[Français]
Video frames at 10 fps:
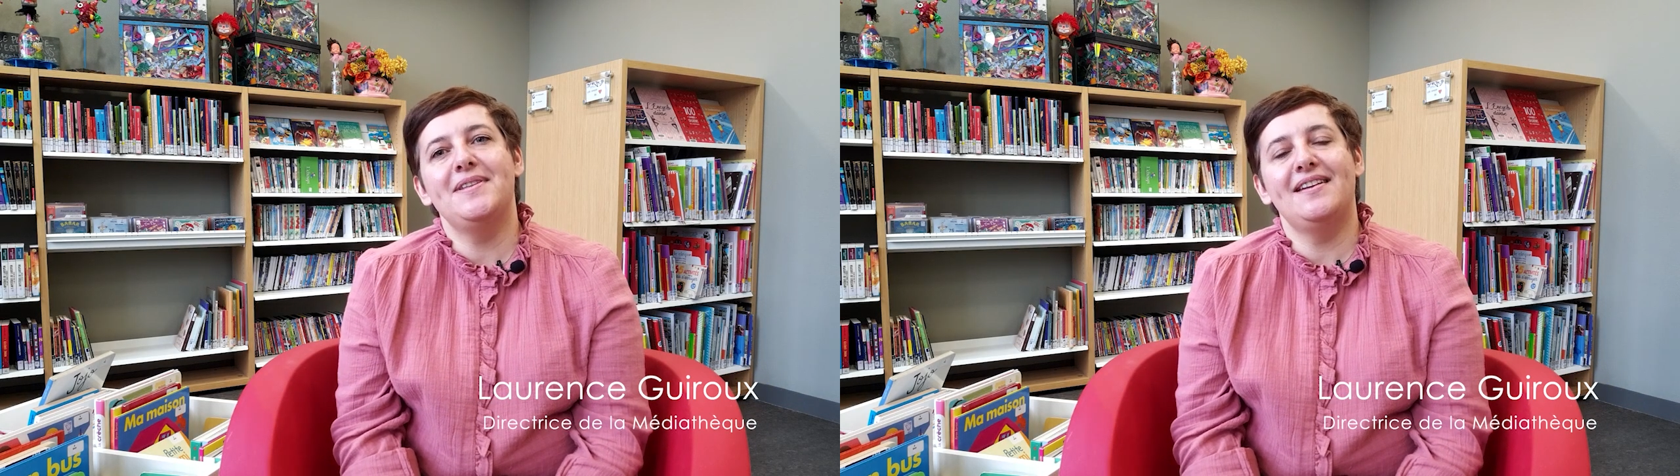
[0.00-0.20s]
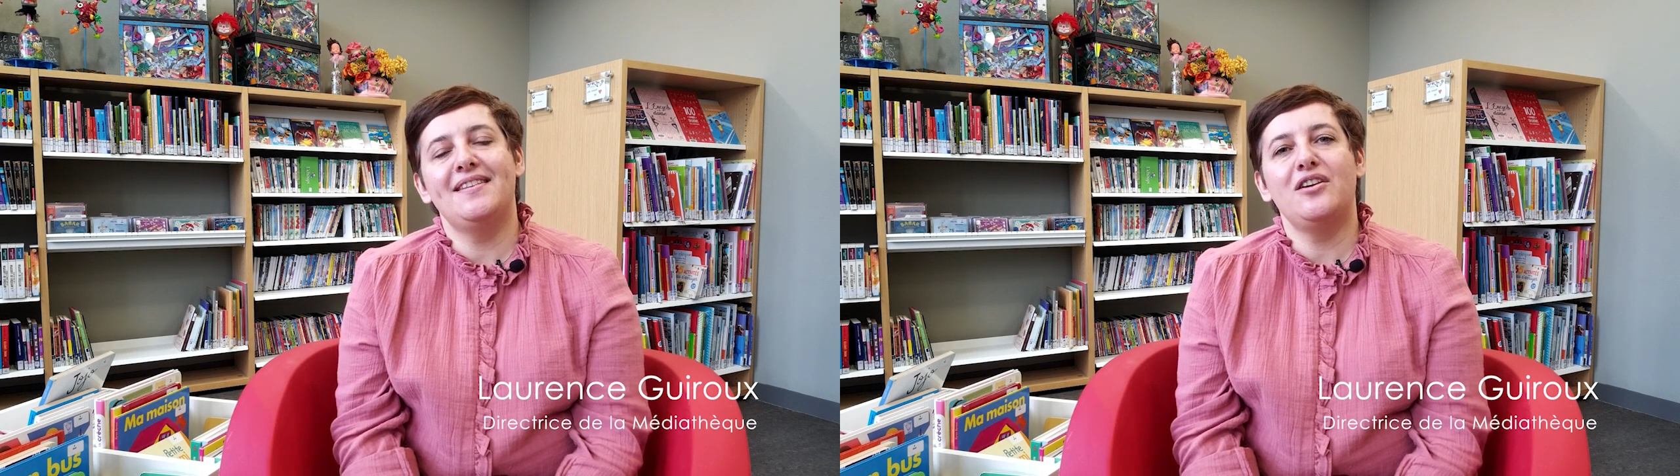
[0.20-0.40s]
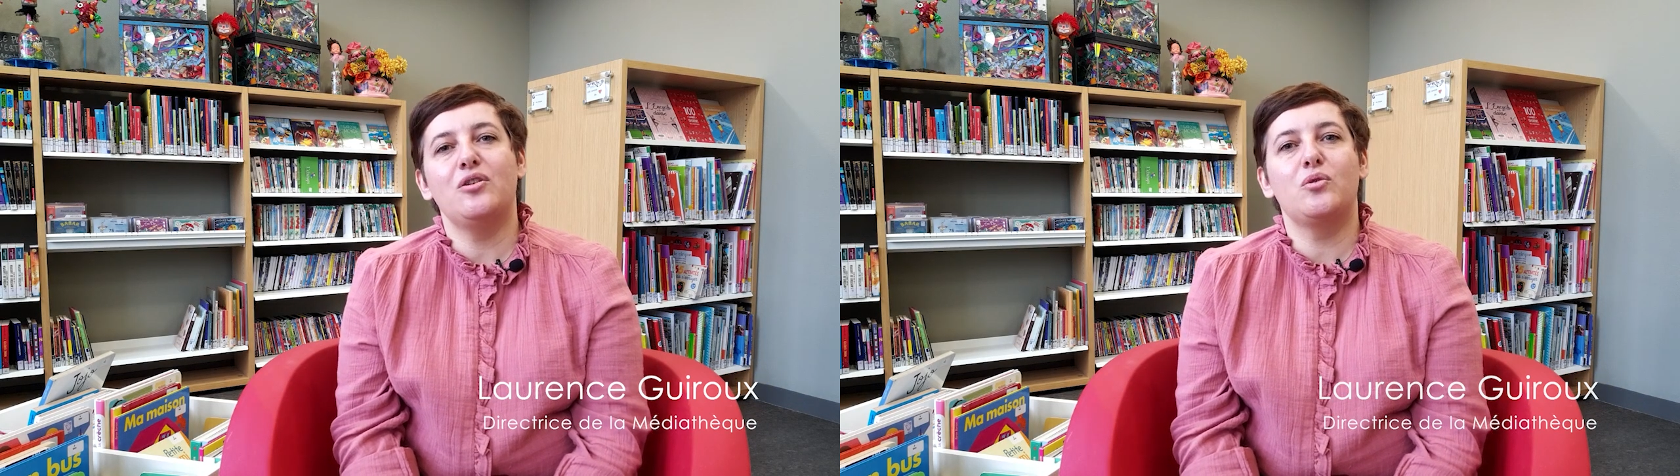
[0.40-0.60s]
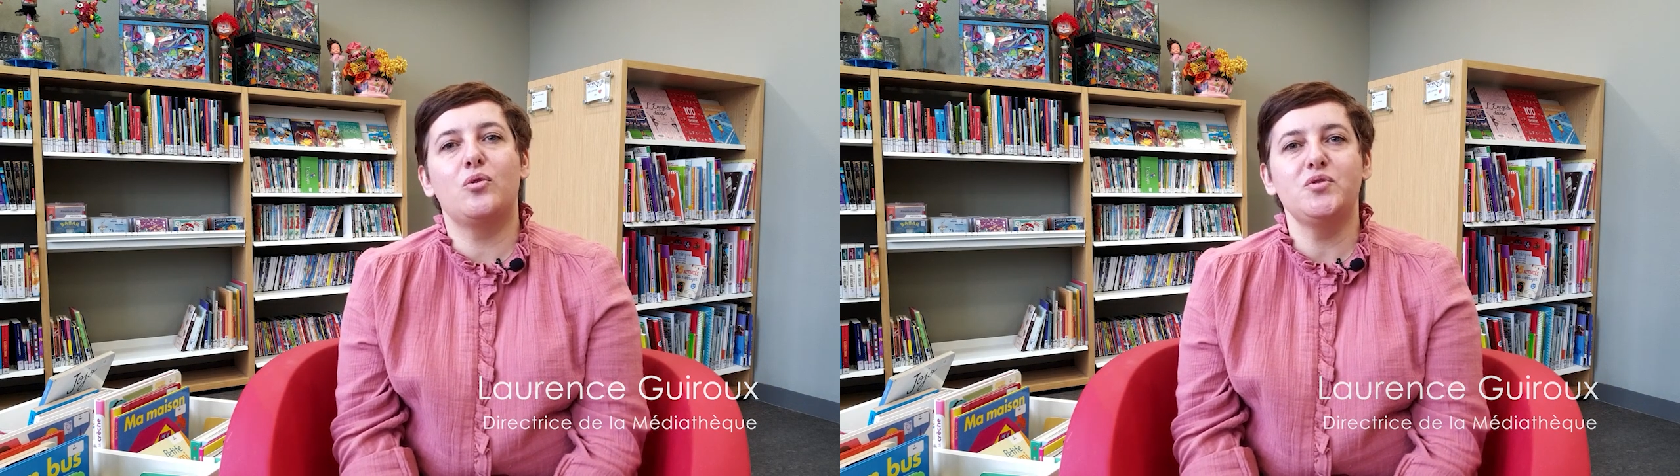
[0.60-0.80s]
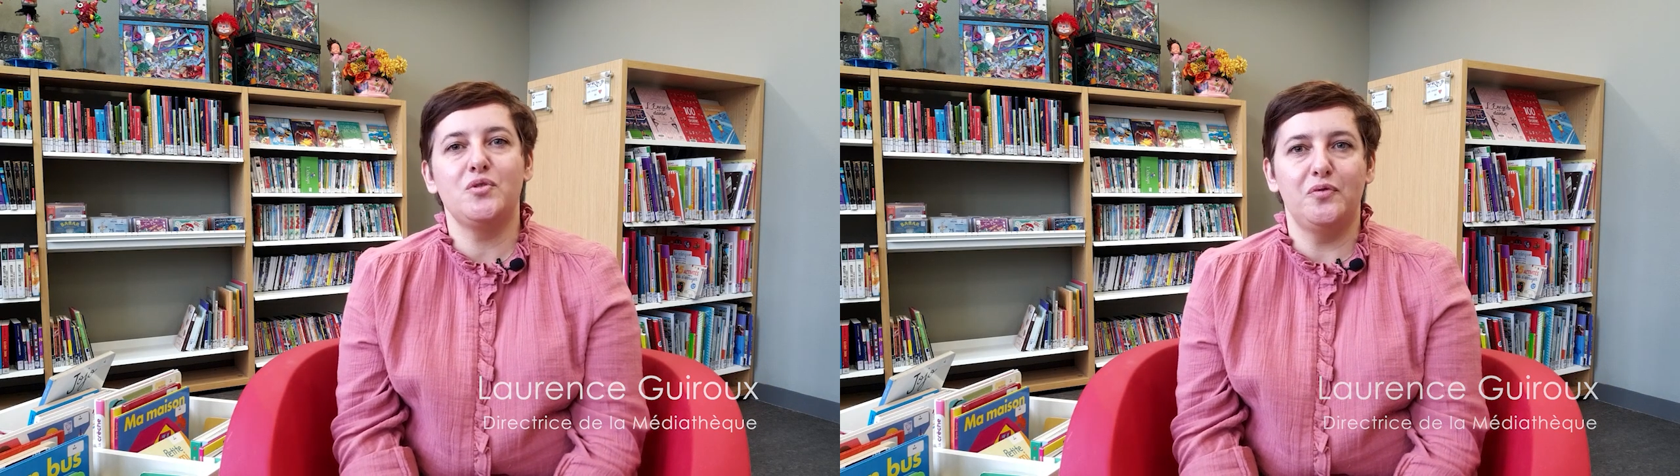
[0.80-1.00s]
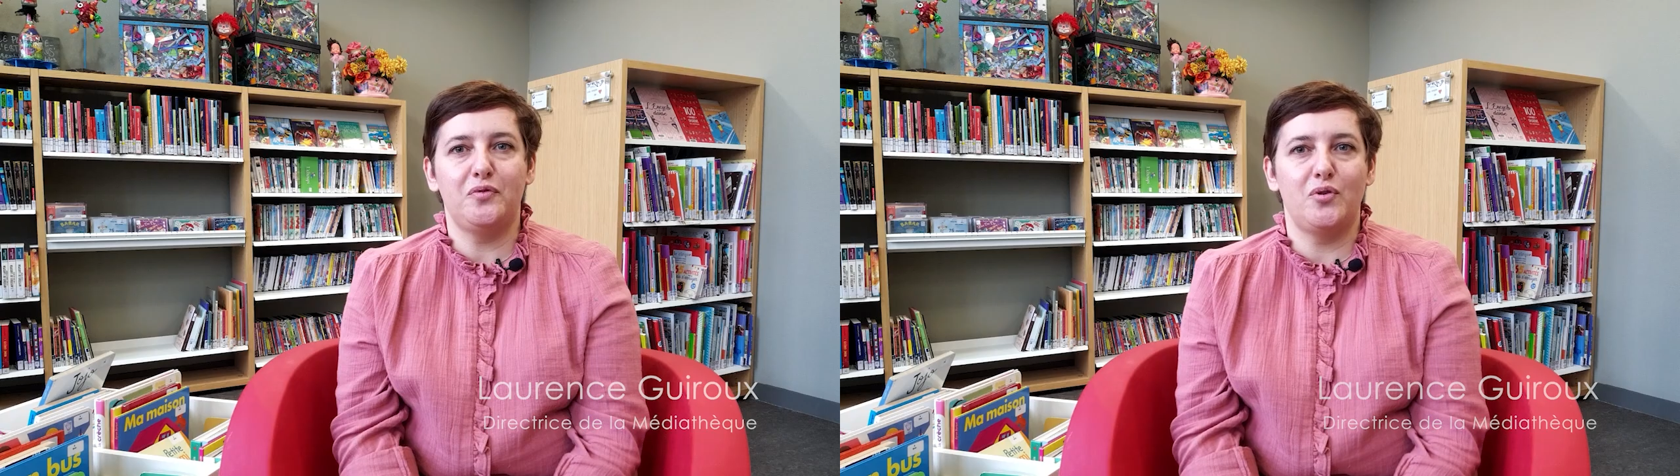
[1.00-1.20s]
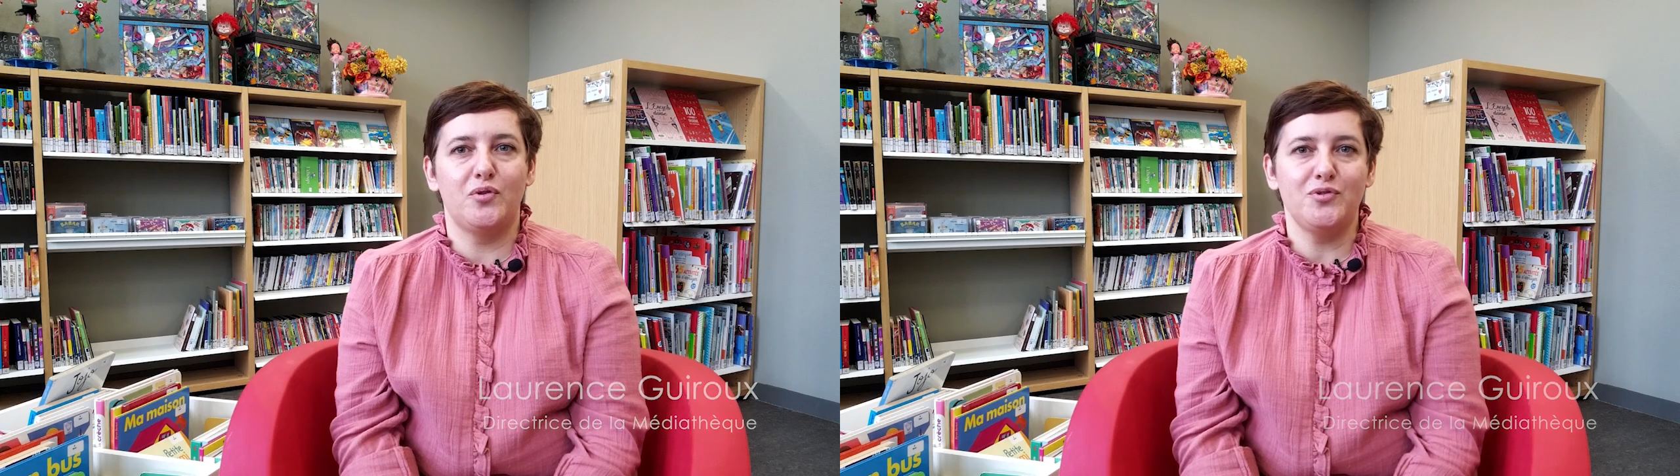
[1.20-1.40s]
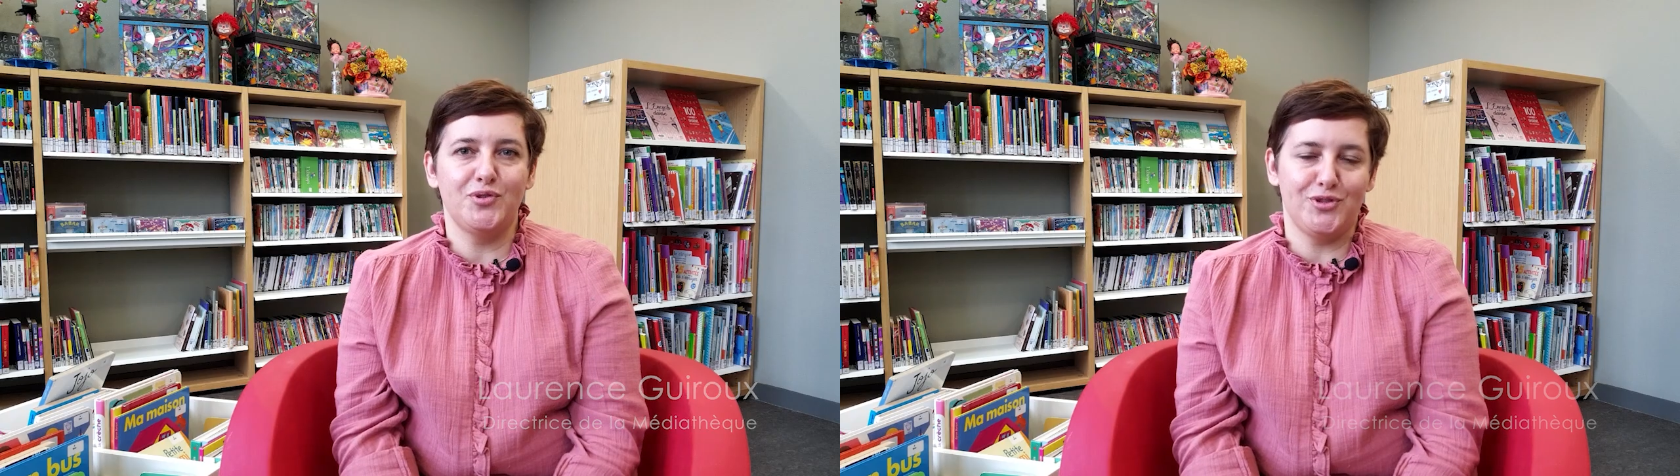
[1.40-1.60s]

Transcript: médiathèque Creuse Confluence de